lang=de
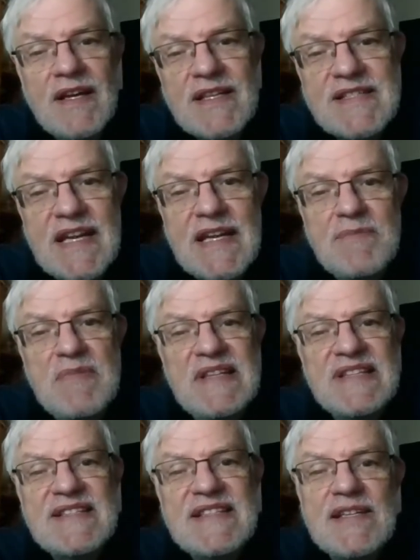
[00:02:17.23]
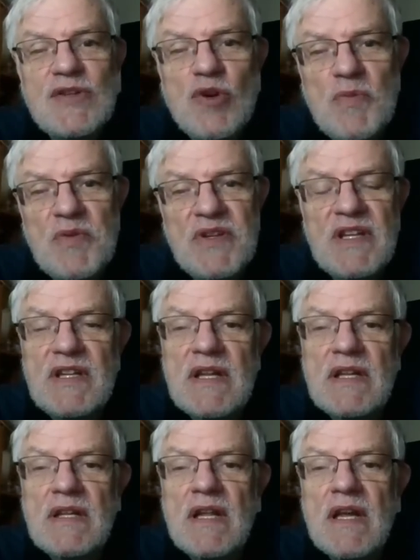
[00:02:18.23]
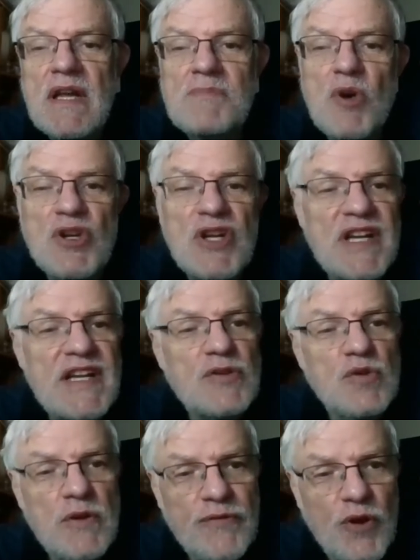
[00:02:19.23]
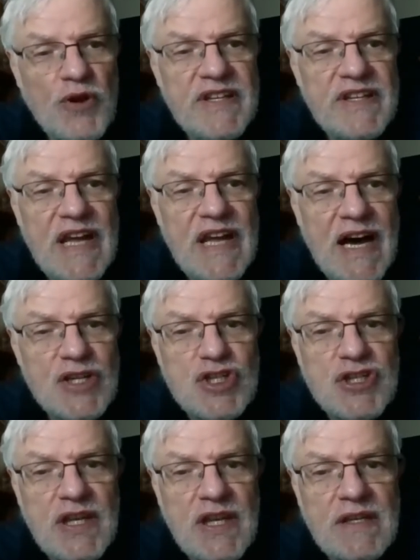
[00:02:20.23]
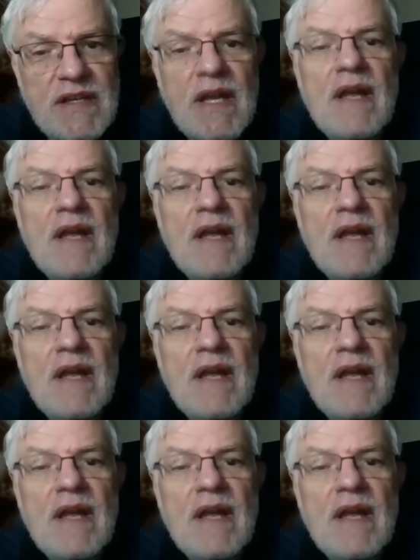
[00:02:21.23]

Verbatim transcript: Das ist eine Mitsing-Gruppe, die den Bonner Naturfreunden nahesteht.